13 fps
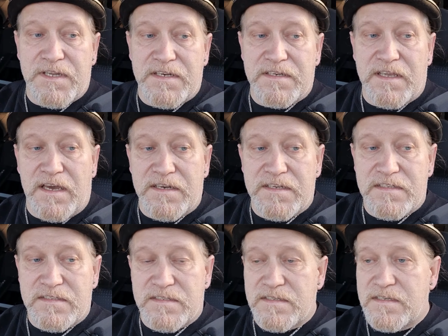nennen, gar
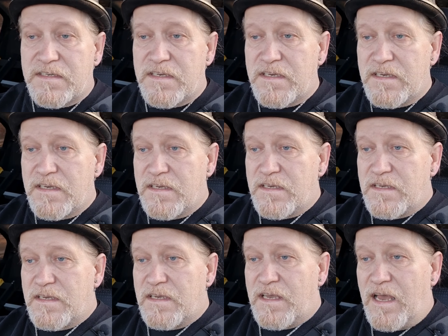nichts.
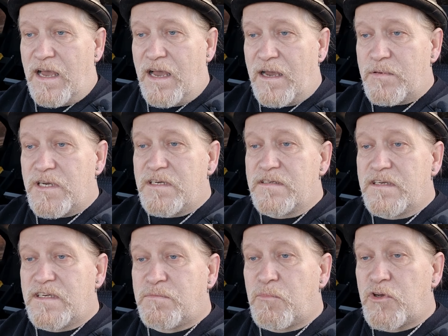Aber
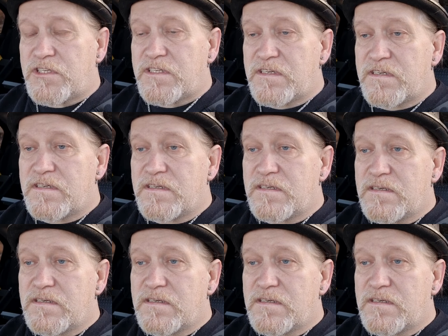ich möchte,